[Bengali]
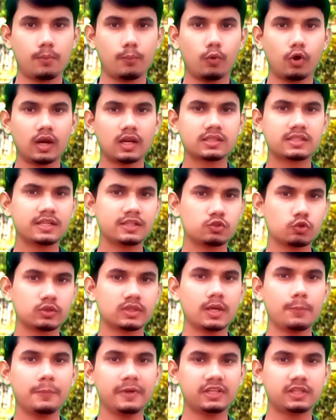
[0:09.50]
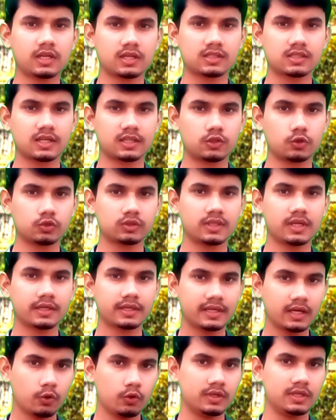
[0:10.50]
পলাশির যুদ্ধে বিশ্বাসঘাতকদের
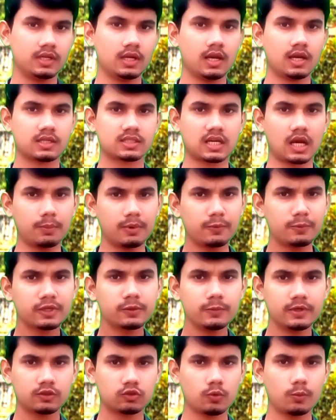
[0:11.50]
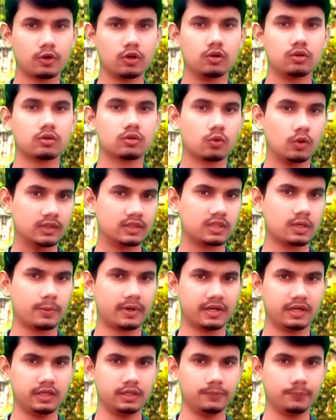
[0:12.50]
কেউই স্বাভাবিক মৃত্যুবরণ করতে
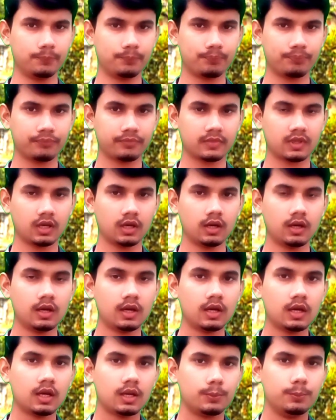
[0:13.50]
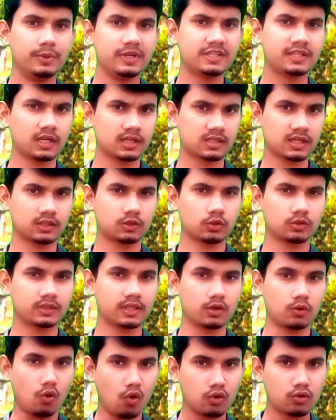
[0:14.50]
পারেনি
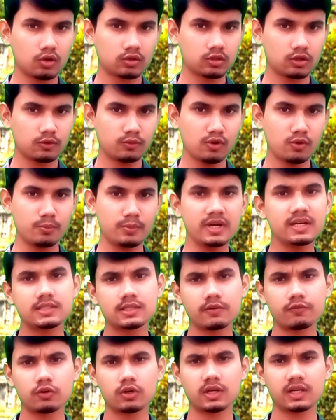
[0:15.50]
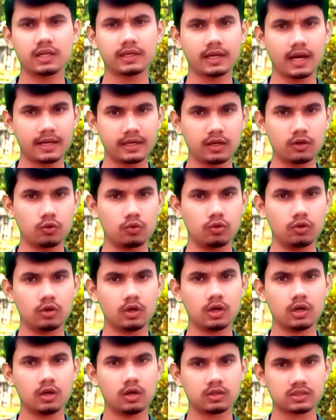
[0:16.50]
বিশ্বাসঘাতকদের অন্যতম মির্জাফর আলী খানেরও
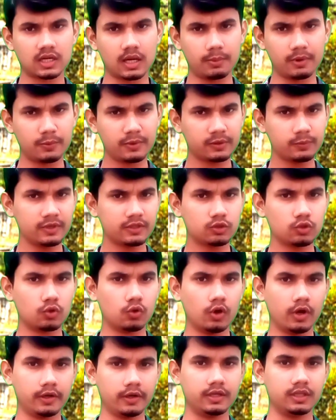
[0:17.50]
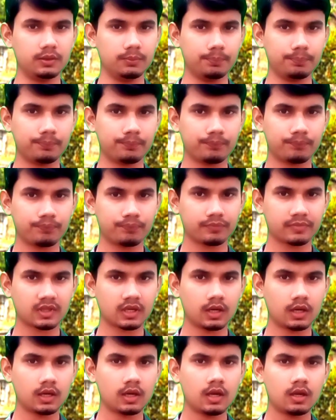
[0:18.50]
স্বাভাবিক মৃত্যু হয়নি
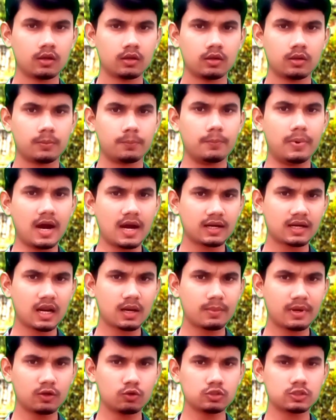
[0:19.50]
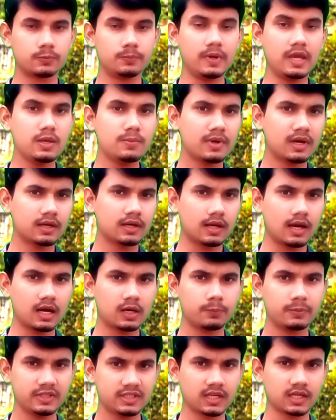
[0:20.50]
বাংলার মানুষ বেইমান আর
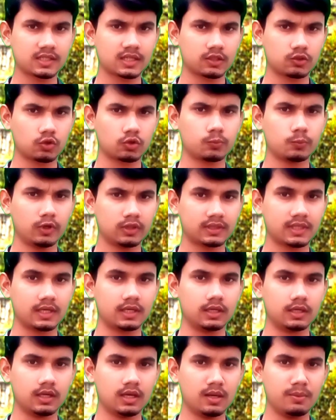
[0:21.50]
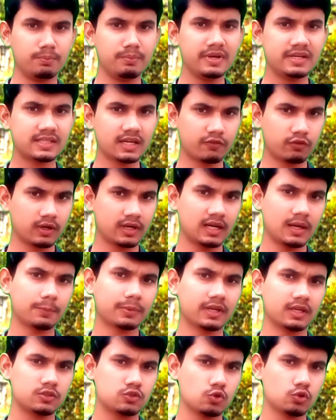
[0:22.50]
বিশ্বাসঘাতক বলতে মির্জাফরের
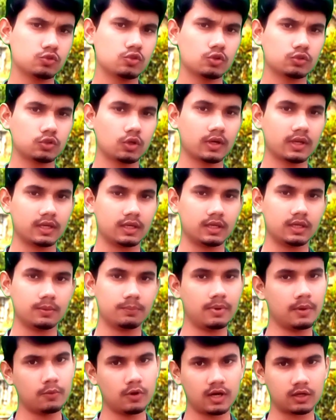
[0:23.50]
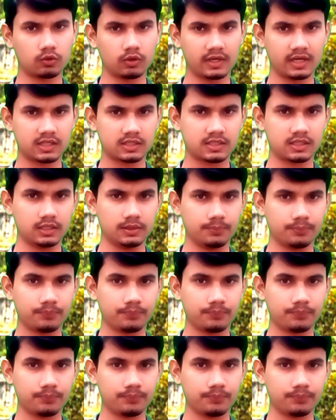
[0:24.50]
নামকে যুগ যুগ ধরে ব্যবহার করে আসছে